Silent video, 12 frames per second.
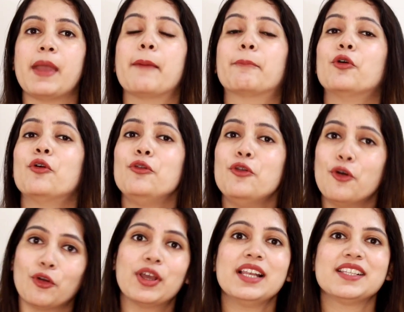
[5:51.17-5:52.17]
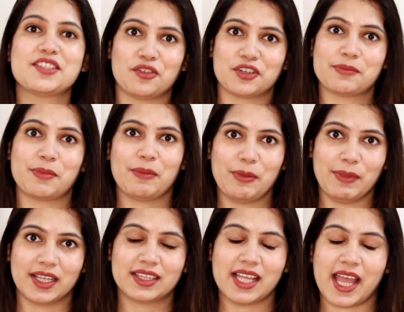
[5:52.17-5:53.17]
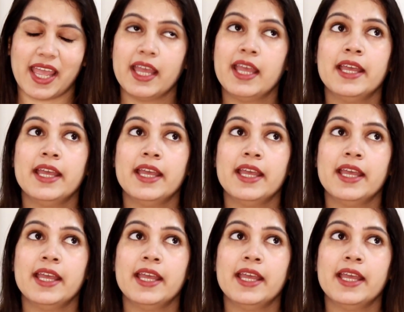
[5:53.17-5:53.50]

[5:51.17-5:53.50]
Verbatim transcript: पे आपको लोकल स्टोर्स पे भी मिलता है